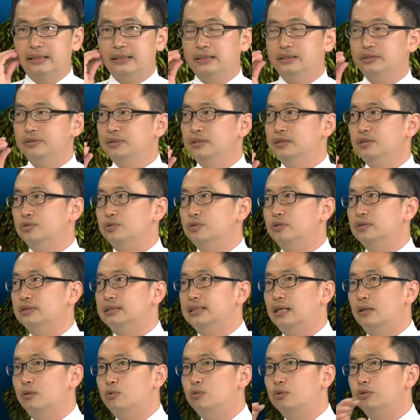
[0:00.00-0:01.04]
就是说，
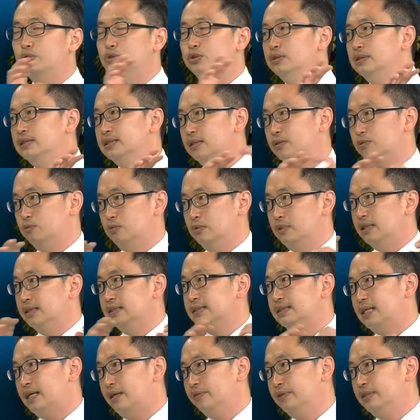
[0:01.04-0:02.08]
在过去这五个
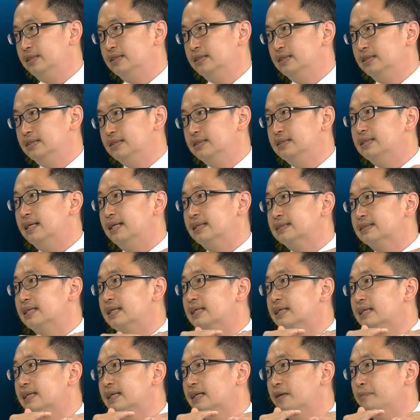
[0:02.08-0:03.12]
交易日市场
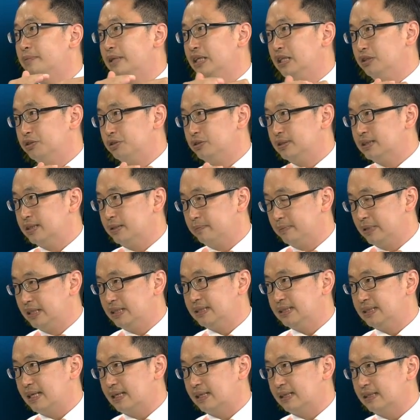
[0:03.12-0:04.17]
上的一个平均成本
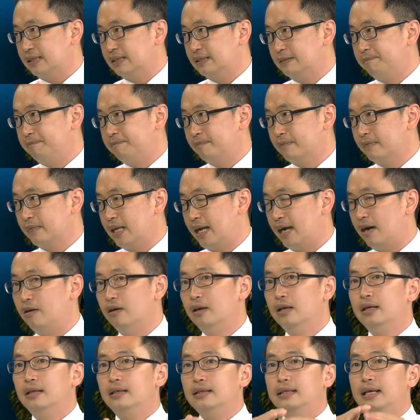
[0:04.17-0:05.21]
价格。对。好，
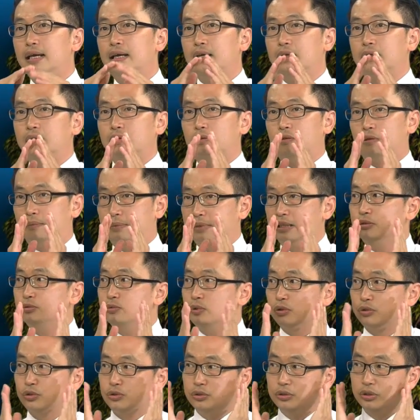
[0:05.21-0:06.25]
那我们如
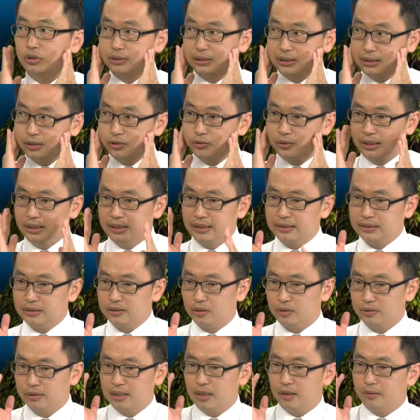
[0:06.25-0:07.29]
果说有这个观念之
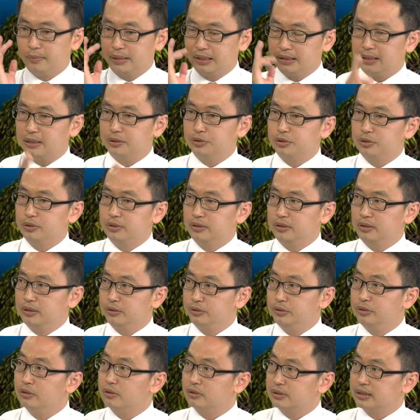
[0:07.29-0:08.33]
后，那我们再去
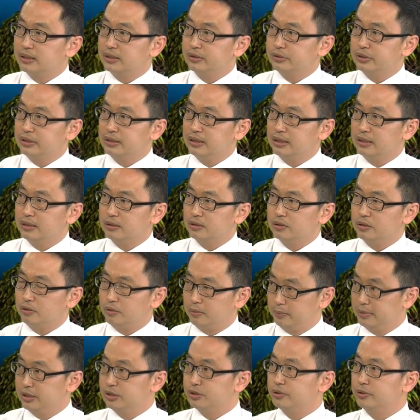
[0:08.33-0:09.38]
运用这个均线的时候，
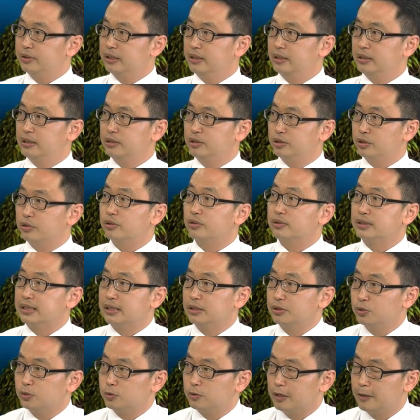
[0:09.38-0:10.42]
我们就会胸有
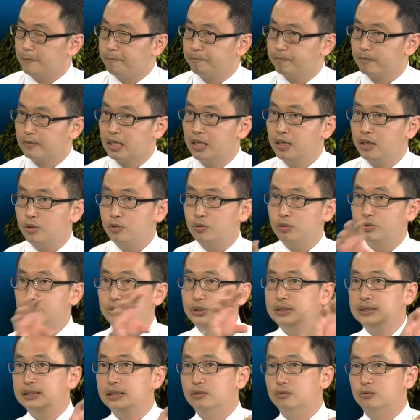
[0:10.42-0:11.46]
成竹了。是。过
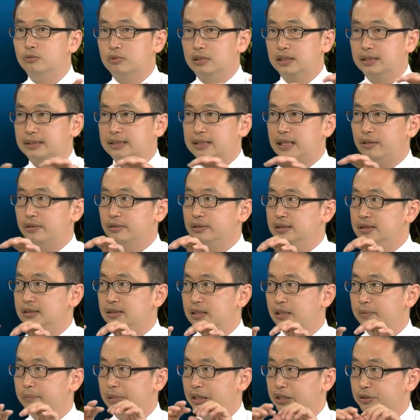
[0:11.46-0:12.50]
去这五个交易日
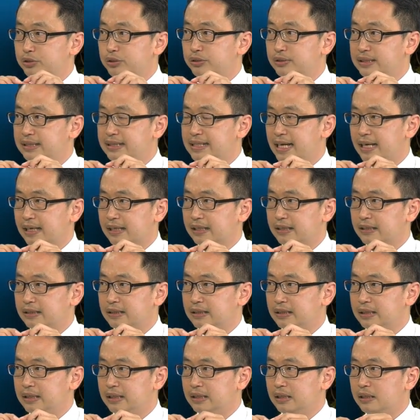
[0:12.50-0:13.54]
的平均价格。
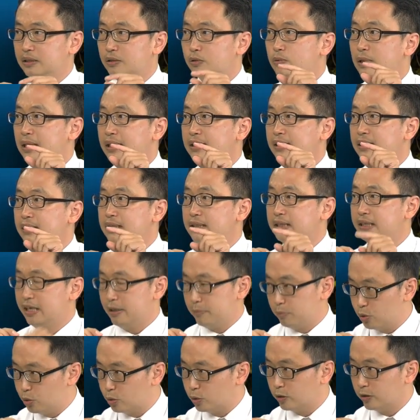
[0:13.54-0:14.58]
嗯。万一跌
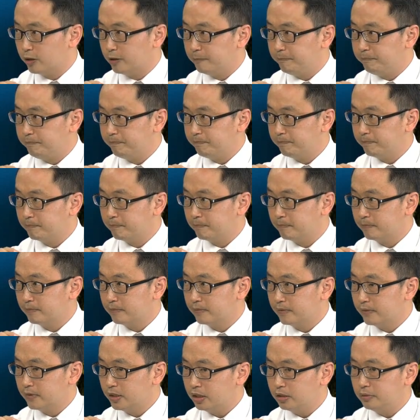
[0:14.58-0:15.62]
破了。嗯哼。
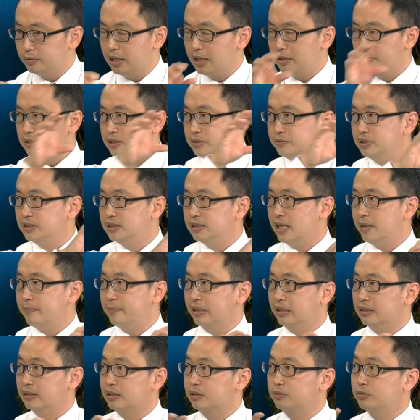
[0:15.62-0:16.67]
哦，那是不是代
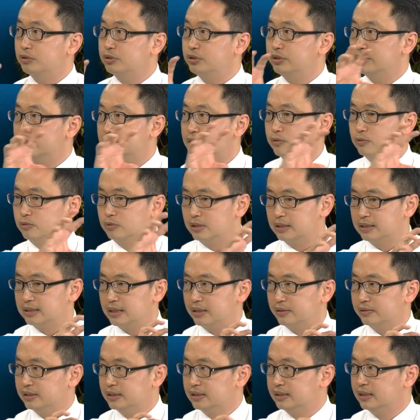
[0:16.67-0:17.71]
表着过去这五个
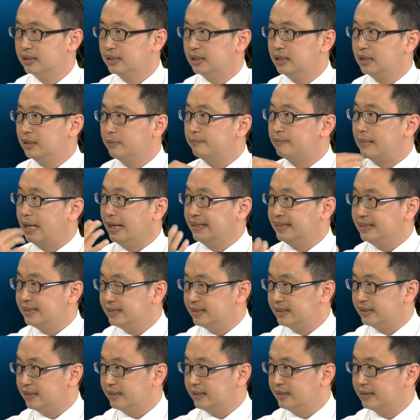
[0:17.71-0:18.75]
交易日买进
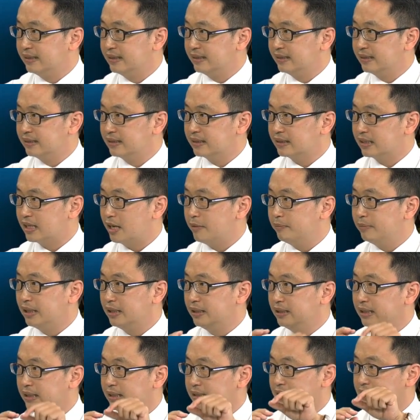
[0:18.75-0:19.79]
的人，他们
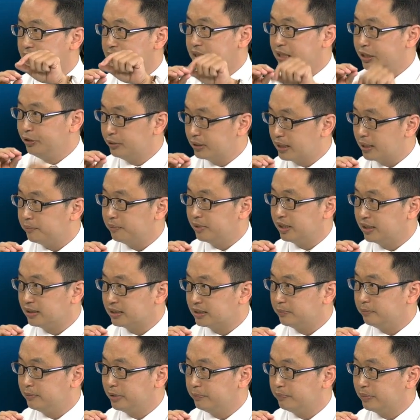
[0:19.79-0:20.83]
已经低于他们的
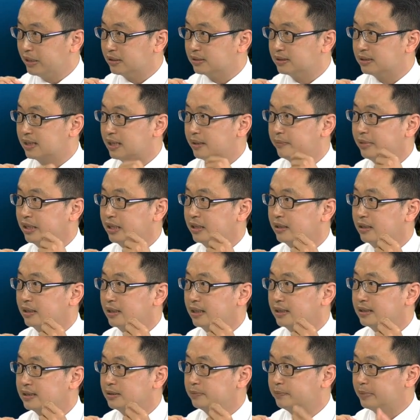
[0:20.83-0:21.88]
成本，表示他们可能
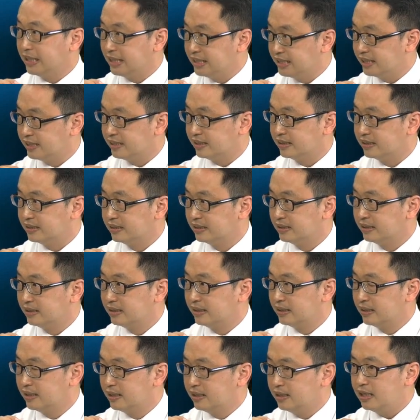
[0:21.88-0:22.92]
开始赔钱了。
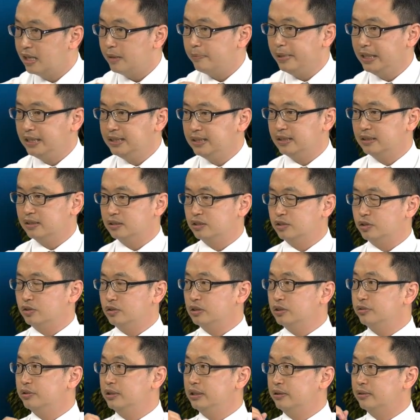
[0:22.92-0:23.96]
对。那赔钱的时候
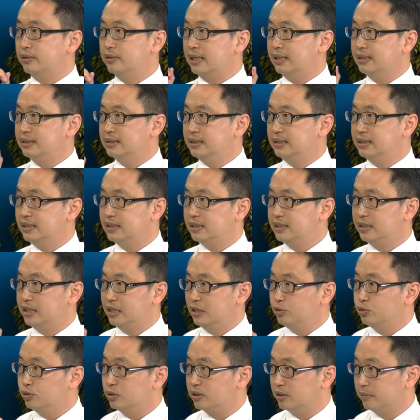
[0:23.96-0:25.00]
就会有开始一些
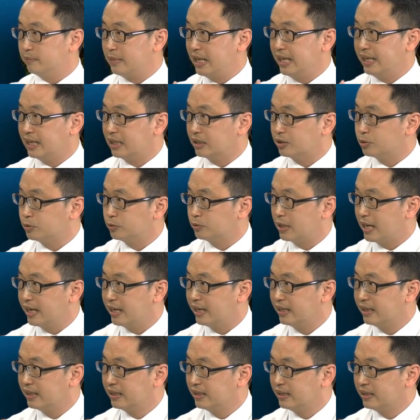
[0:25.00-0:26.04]
停损的卖出来。
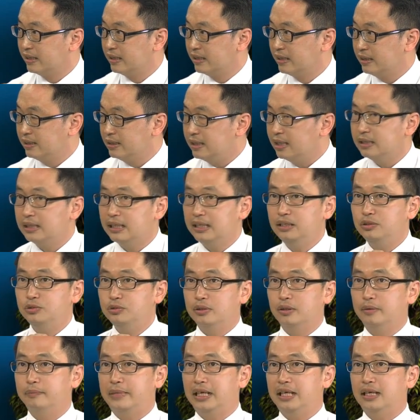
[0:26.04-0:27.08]
是。那听
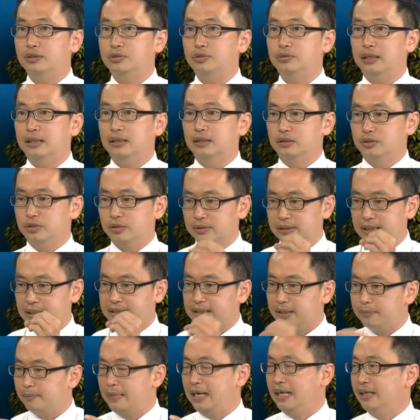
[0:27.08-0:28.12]
损的卖压出来的时候，大
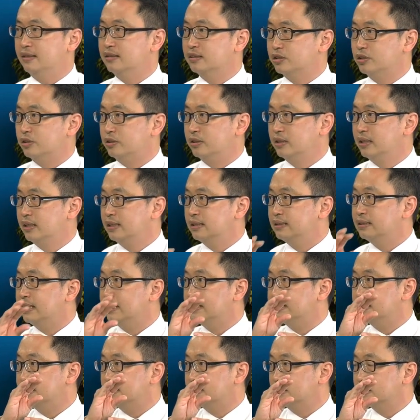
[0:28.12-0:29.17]
家卖的时候，那
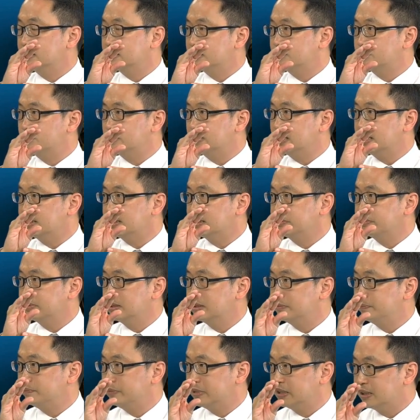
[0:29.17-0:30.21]
这个股价是不
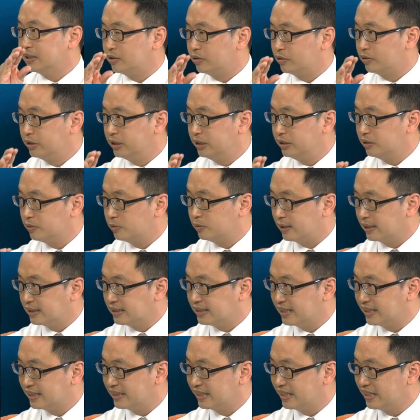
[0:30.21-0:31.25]
是比较容易往
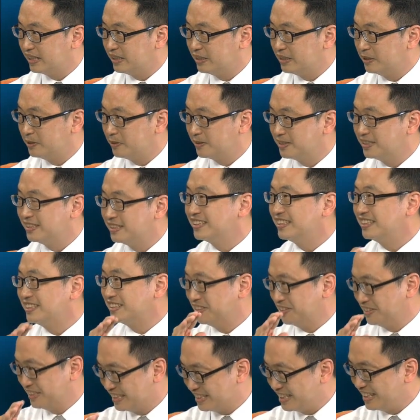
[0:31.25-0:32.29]
下跌？对，就可能
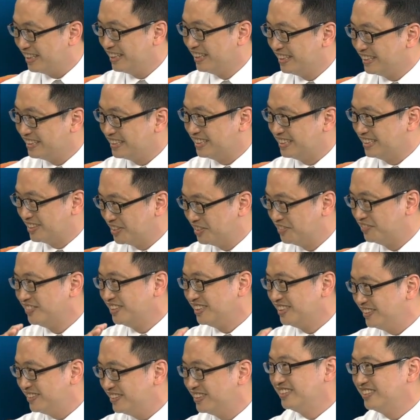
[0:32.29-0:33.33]
是卖的指数不
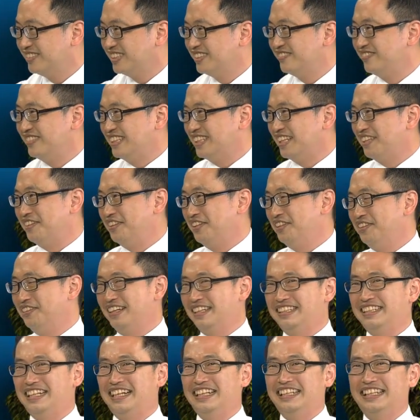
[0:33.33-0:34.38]
是不是比较容易
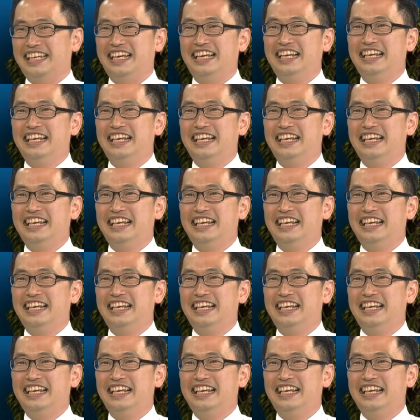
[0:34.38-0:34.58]
往下跌？